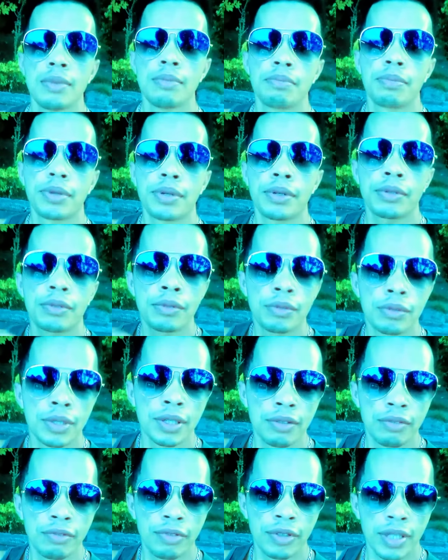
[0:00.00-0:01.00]

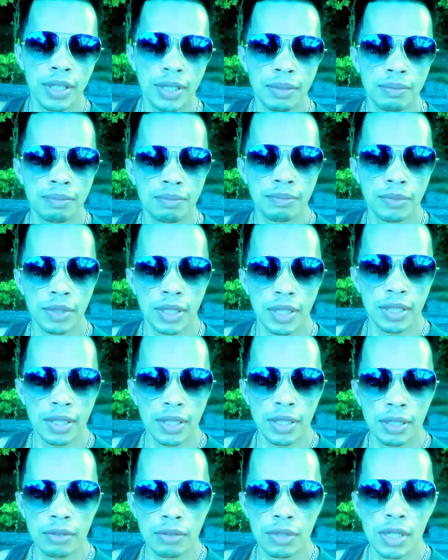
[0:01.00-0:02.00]
procura vir,
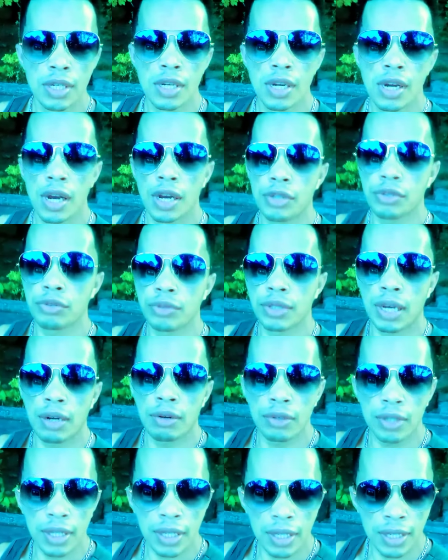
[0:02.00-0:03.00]
entendeu? Ajudar
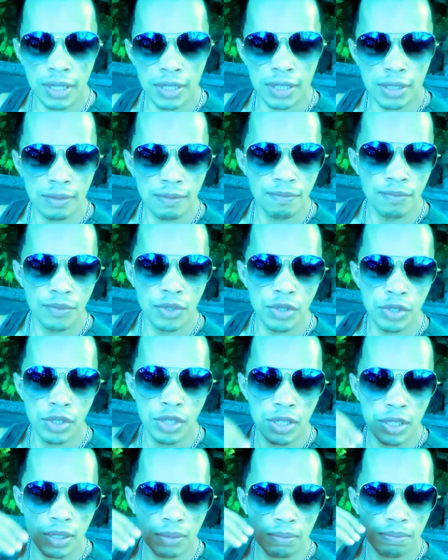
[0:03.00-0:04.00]
alguém,
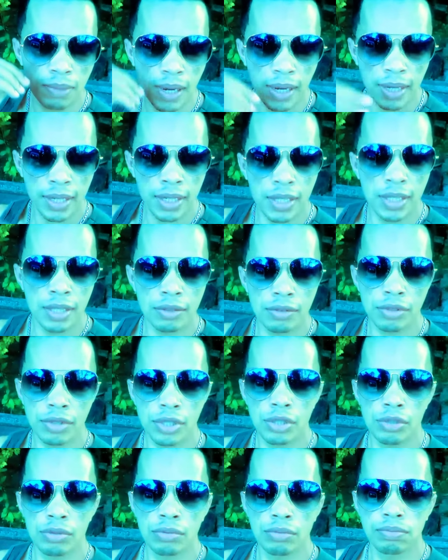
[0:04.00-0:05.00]
seja parente, ou
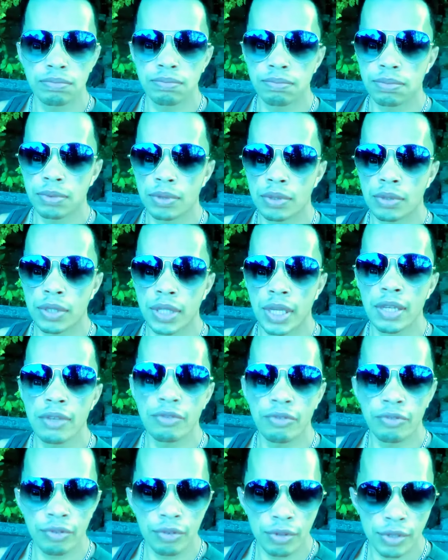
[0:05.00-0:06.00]
seja quem
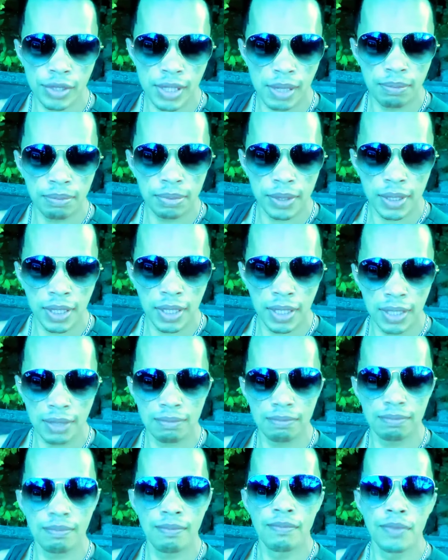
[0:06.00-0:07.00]
for, sabe por quê?
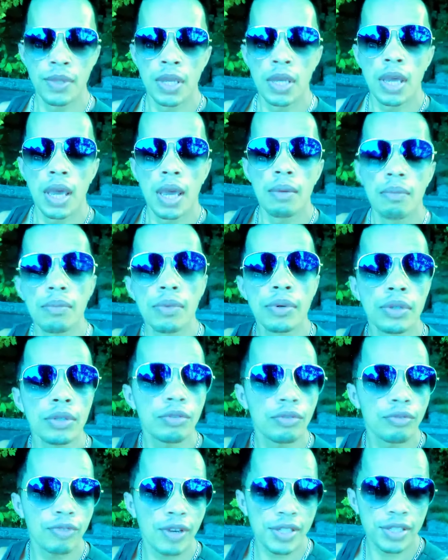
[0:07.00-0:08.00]
É
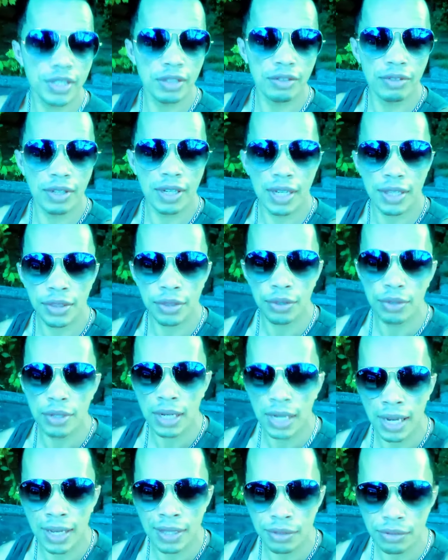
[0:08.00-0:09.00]
muito fácil a gente ficar
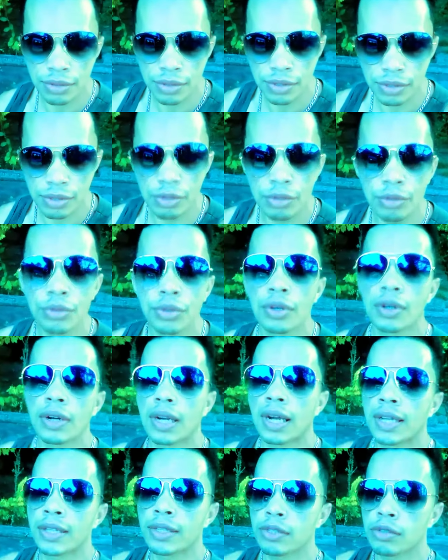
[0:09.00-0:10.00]
tocados ou
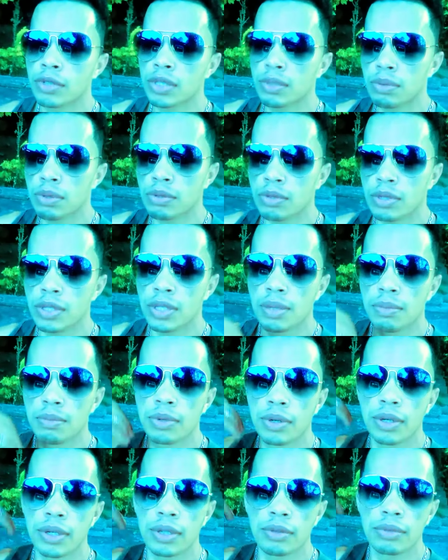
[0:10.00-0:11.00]
tocados com as pessoas que
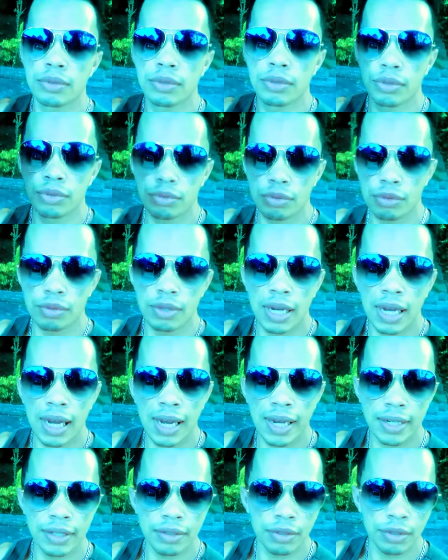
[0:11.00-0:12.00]
morreram em outro
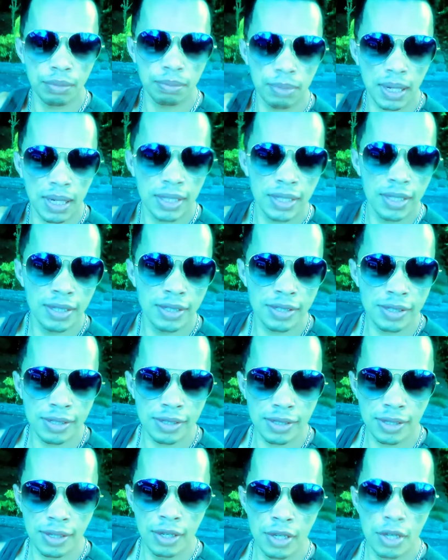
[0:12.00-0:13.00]
lugar, em outro país,
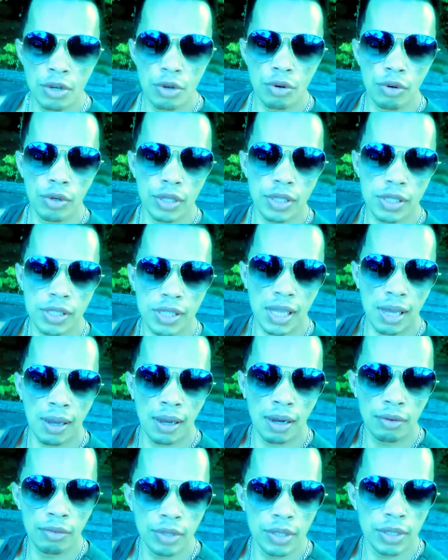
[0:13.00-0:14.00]
ou que está
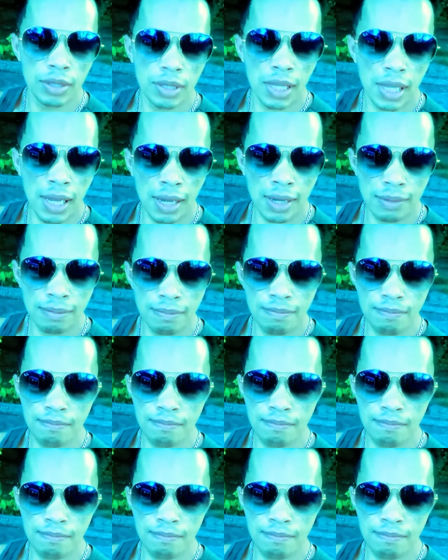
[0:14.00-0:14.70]
ruim lá,